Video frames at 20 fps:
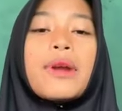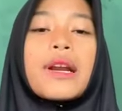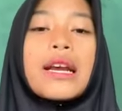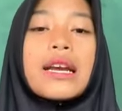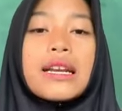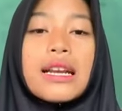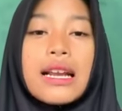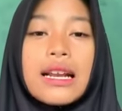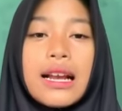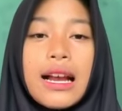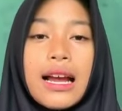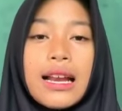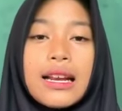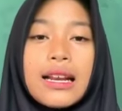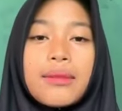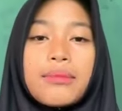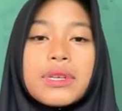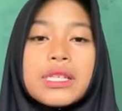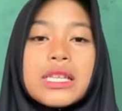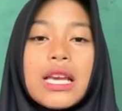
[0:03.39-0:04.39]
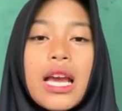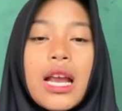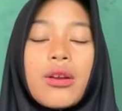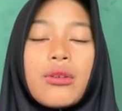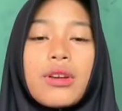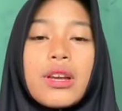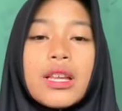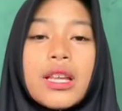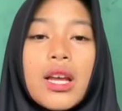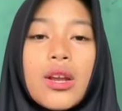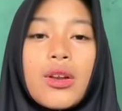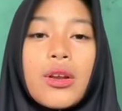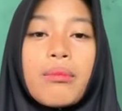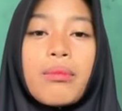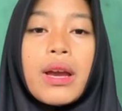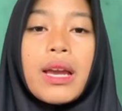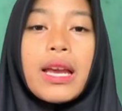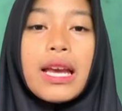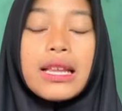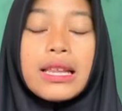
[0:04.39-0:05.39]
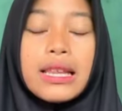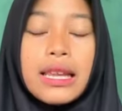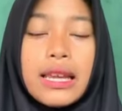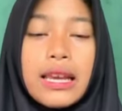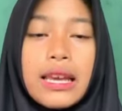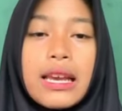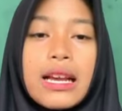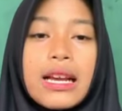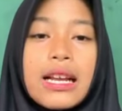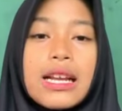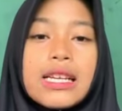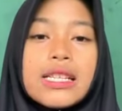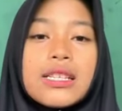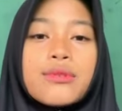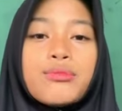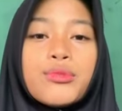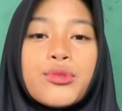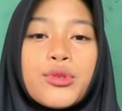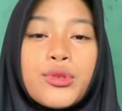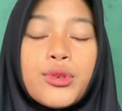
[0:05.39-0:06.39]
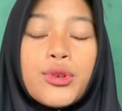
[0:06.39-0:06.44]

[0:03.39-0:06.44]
Perkenalkan nama saya Lukita Dwimayanti, kelas 10.